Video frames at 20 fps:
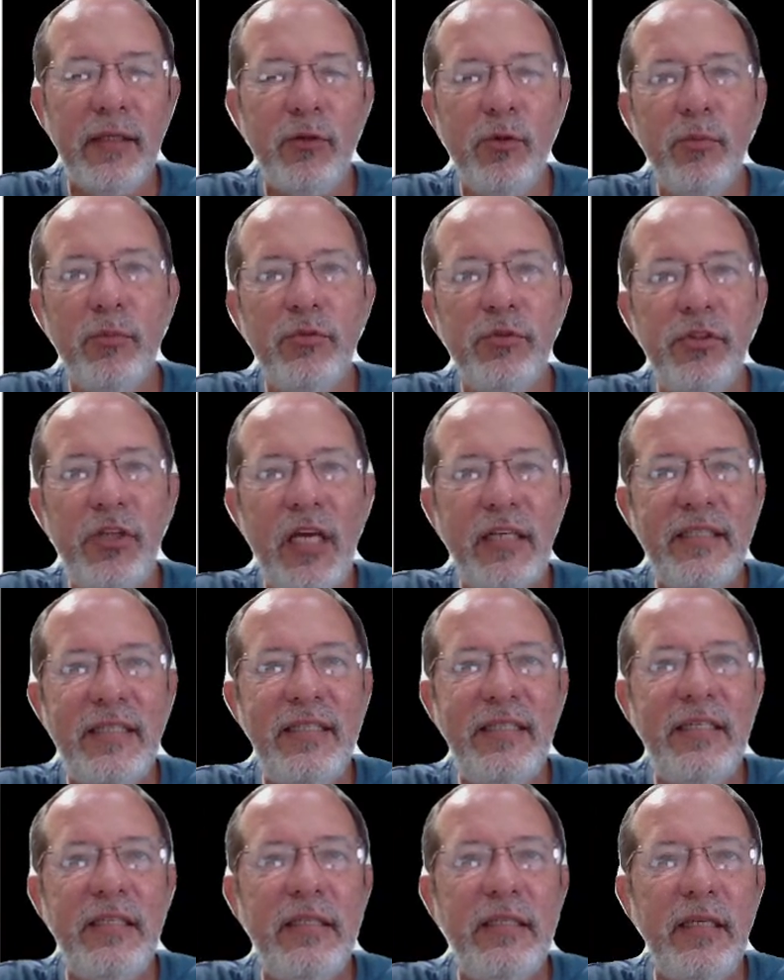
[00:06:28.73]
como já se
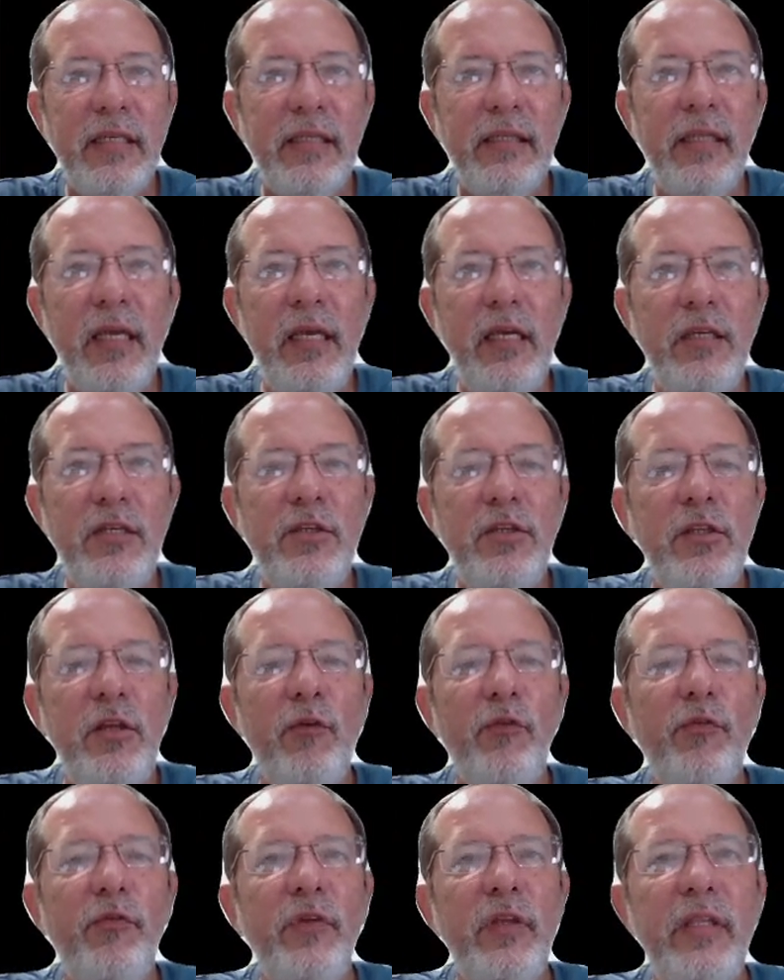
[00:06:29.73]
dizia desde
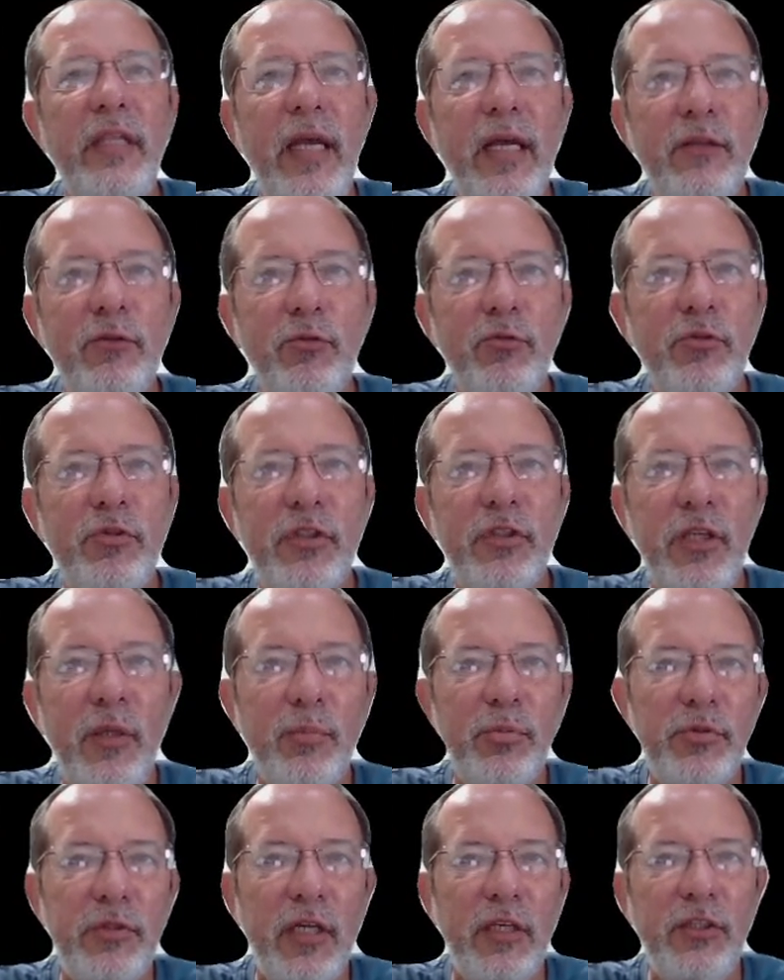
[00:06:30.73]
Delfim Neto nos
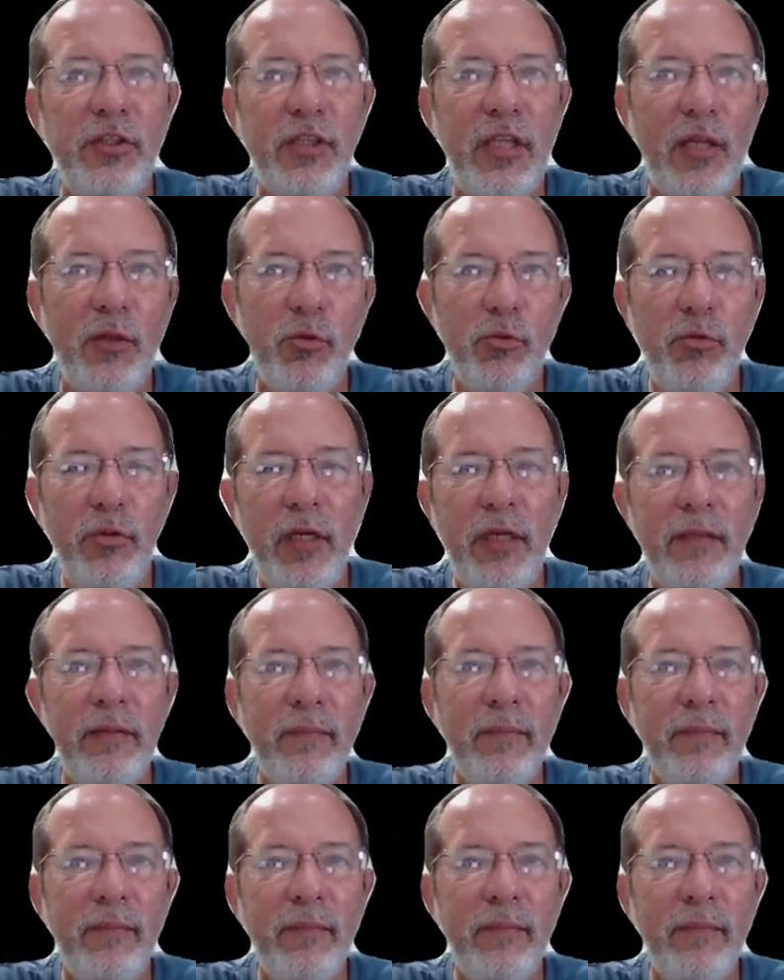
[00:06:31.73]
tempos da ditadura,